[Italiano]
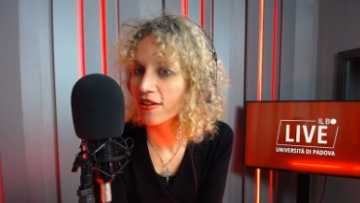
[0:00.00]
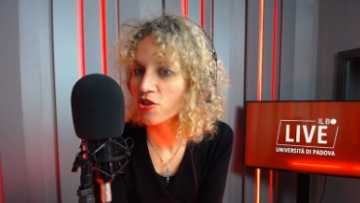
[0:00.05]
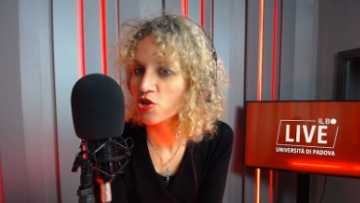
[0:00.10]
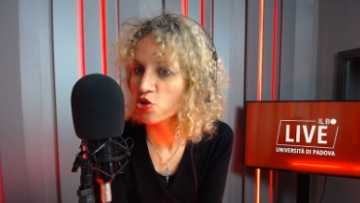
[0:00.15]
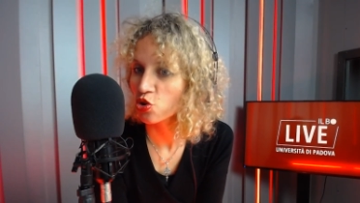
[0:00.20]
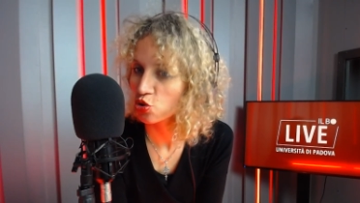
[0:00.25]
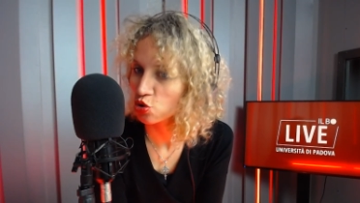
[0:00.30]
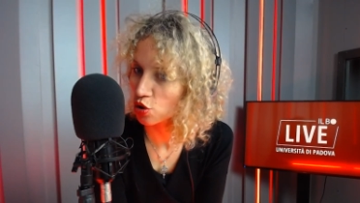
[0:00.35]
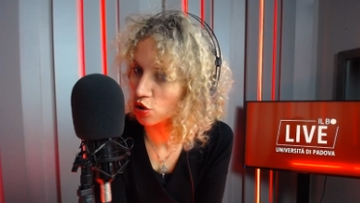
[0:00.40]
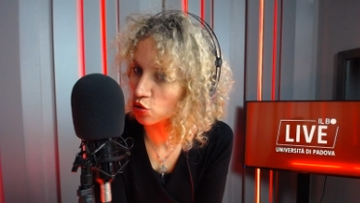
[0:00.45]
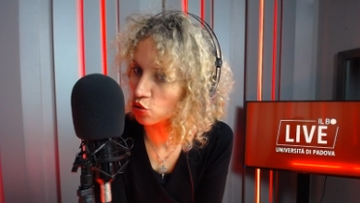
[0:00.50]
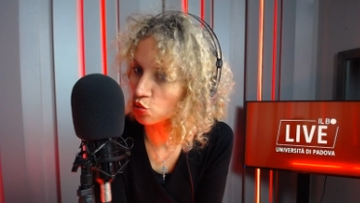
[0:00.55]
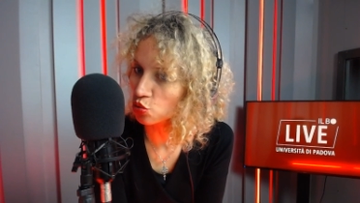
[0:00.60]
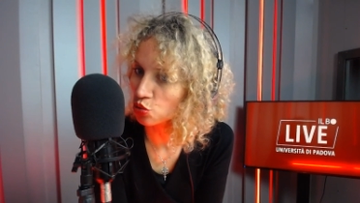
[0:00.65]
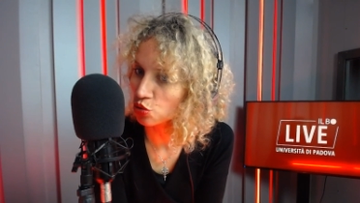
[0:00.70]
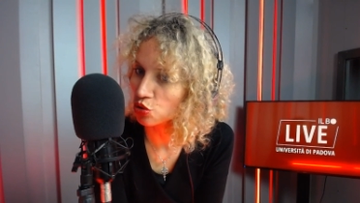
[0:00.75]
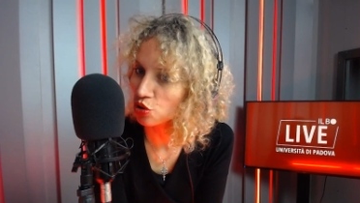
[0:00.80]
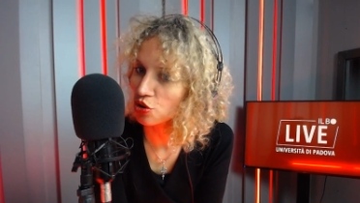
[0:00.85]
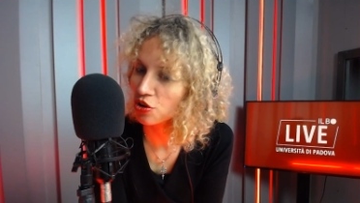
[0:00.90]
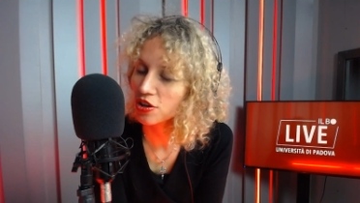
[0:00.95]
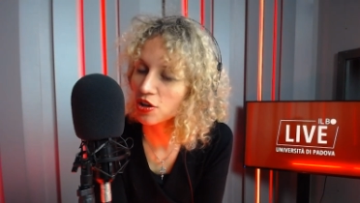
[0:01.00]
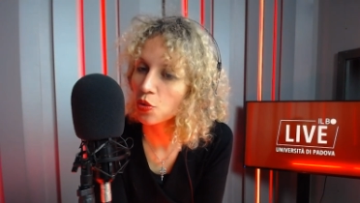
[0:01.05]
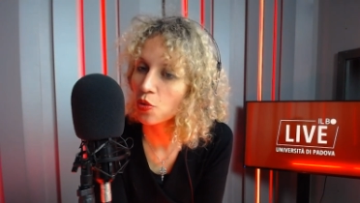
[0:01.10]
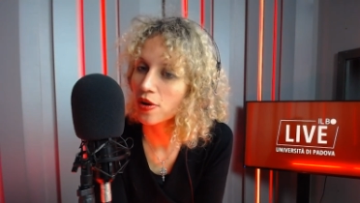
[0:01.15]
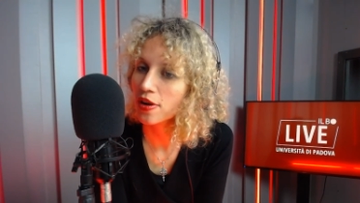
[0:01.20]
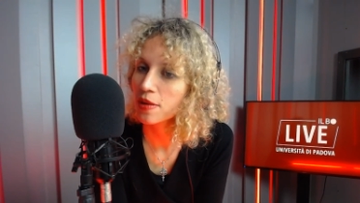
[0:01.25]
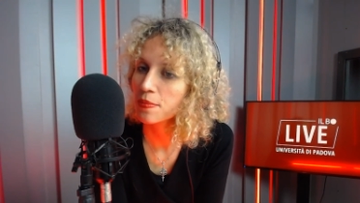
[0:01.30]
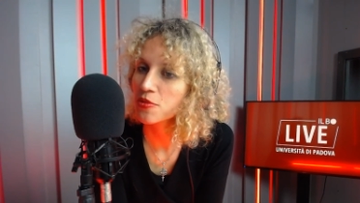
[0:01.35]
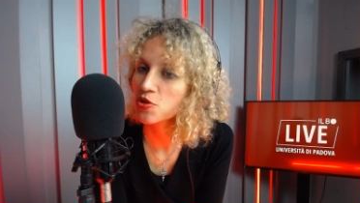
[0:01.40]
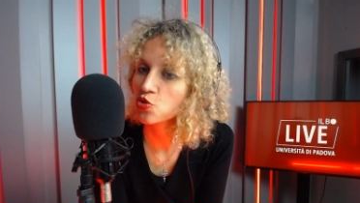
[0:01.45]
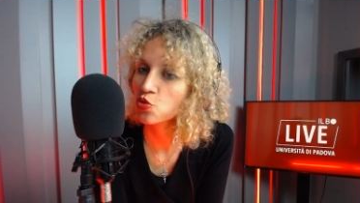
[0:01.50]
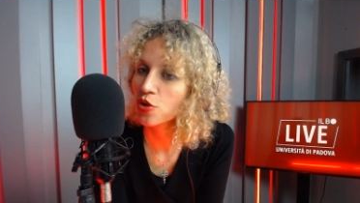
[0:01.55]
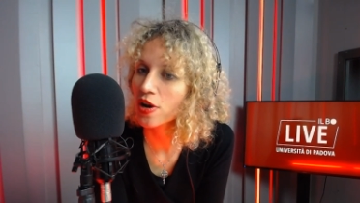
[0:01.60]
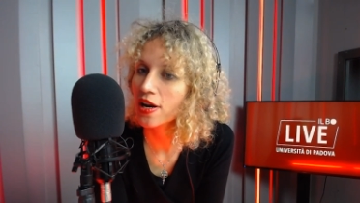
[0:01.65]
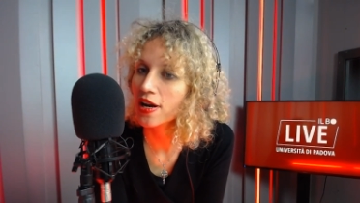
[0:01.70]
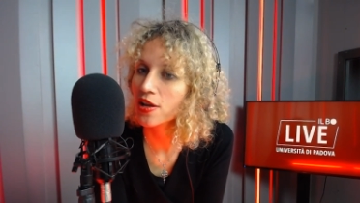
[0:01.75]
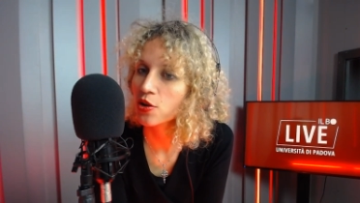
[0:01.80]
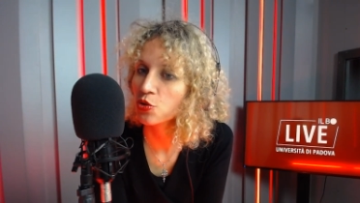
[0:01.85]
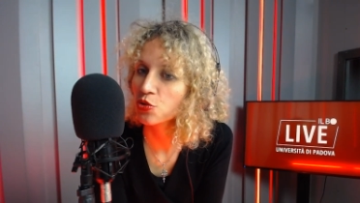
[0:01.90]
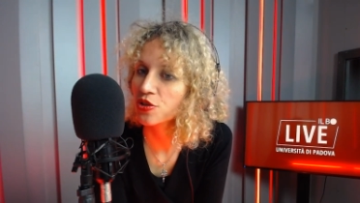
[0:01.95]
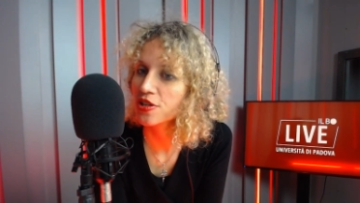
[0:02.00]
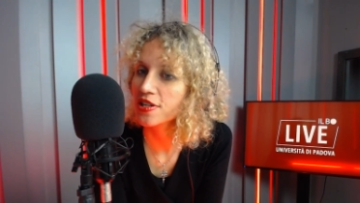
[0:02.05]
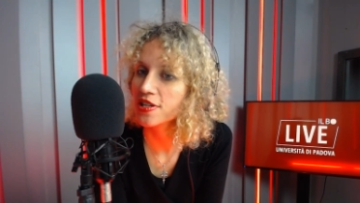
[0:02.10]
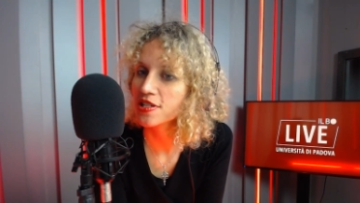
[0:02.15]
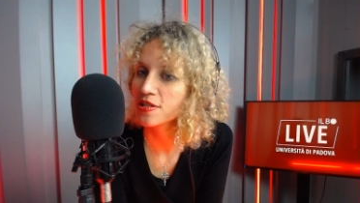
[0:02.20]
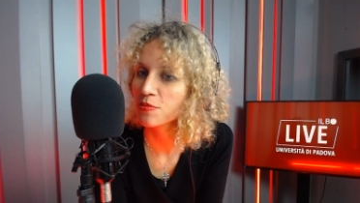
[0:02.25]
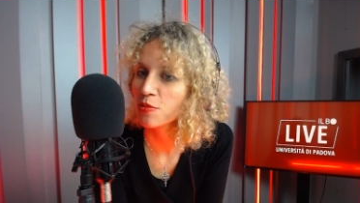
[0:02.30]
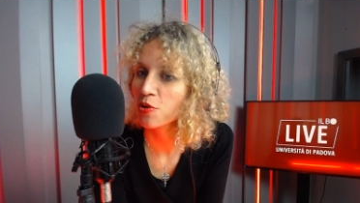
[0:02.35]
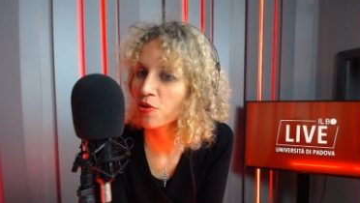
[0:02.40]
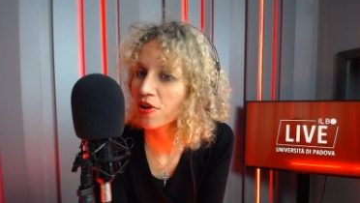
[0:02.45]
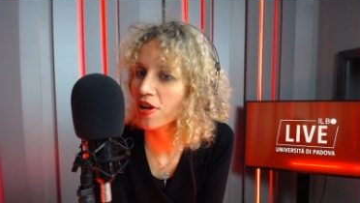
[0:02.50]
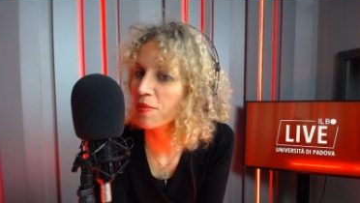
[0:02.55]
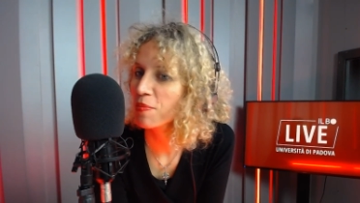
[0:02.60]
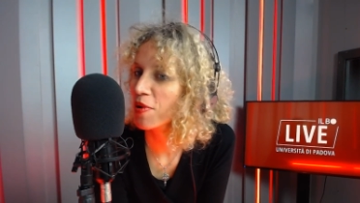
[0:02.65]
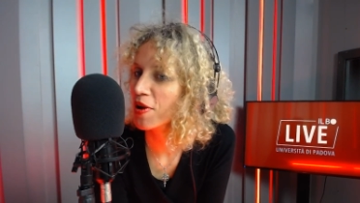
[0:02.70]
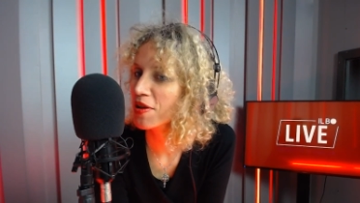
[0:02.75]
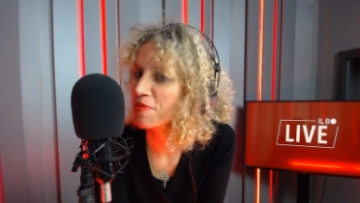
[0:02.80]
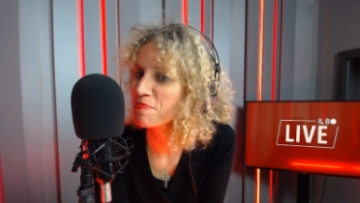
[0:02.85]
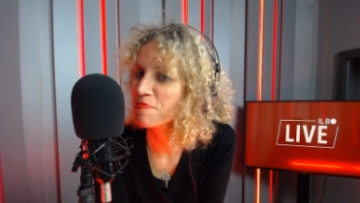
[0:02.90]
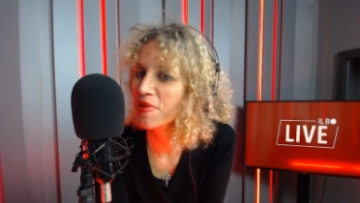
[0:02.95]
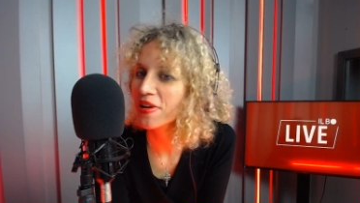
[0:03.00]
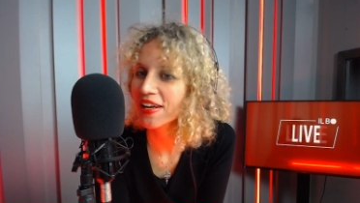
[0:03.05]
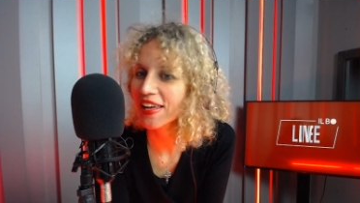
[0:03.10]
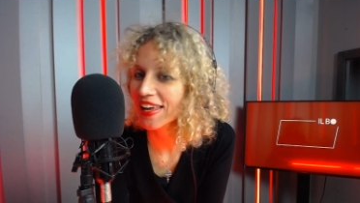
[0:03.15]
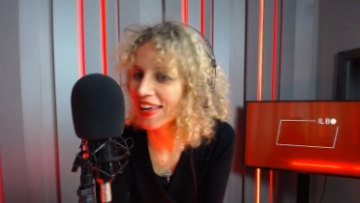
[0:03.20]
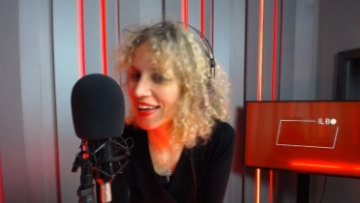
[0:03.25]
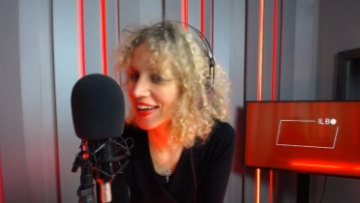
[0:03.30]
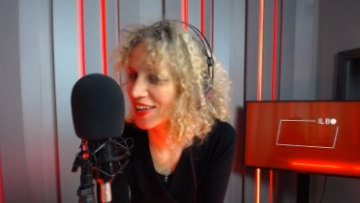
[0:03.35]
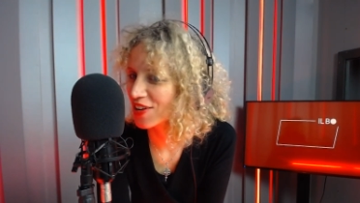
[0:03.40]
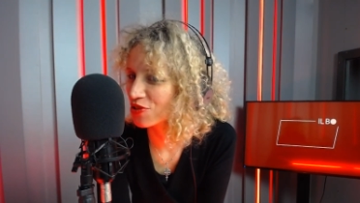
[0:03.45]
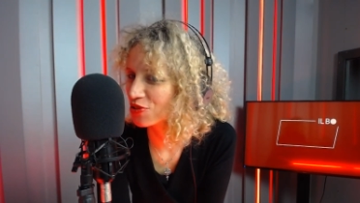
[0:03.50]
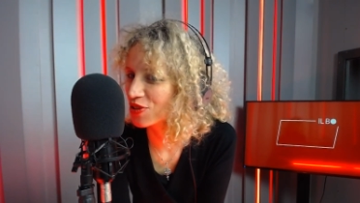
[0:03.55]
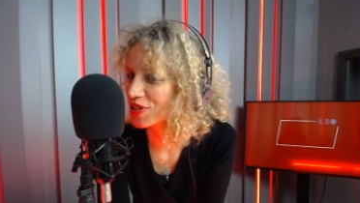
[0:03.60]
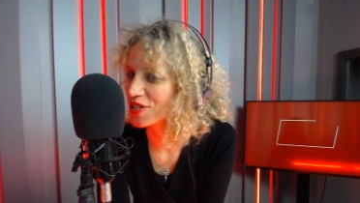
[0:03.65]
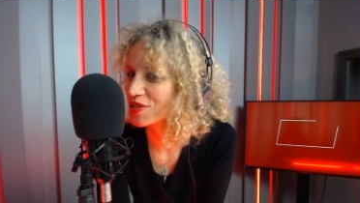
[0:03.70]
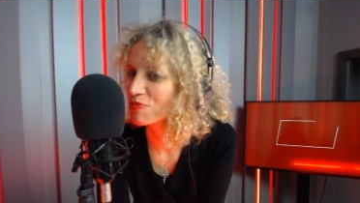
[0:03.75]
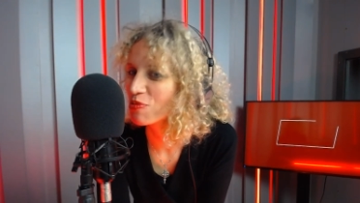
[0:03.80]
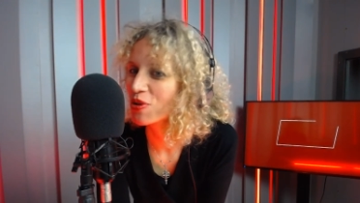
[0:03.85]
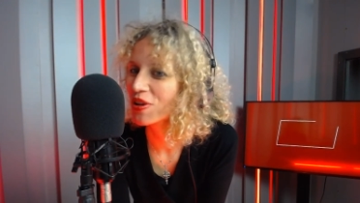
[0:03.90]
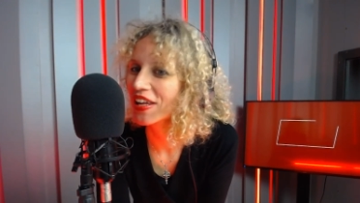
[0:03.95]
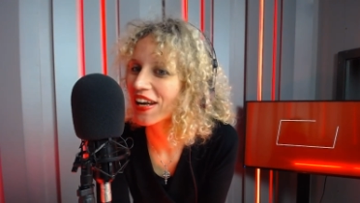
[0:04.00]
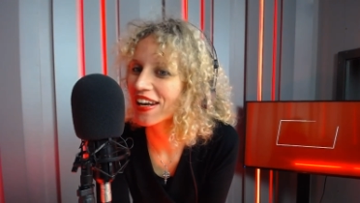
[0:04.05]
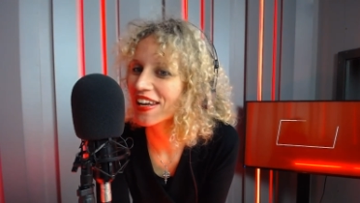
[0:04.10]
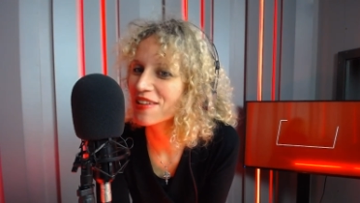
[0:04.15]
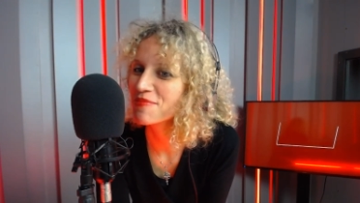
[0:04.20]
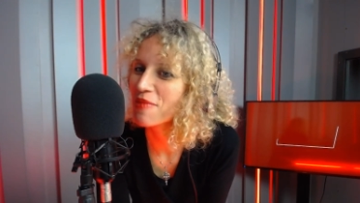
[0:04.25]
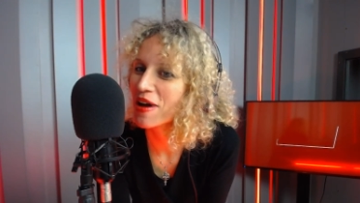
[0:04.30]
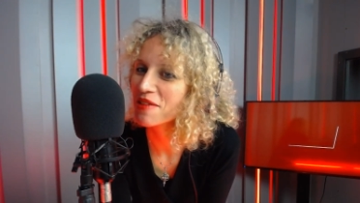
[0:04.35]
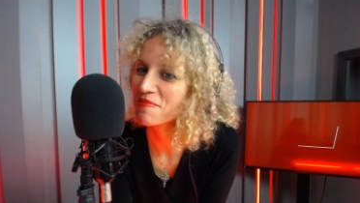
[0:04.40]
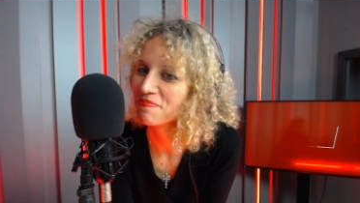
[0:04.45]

sotto a tutto in qualche misura è l'erotismo e poi perché l'erotismo in rima?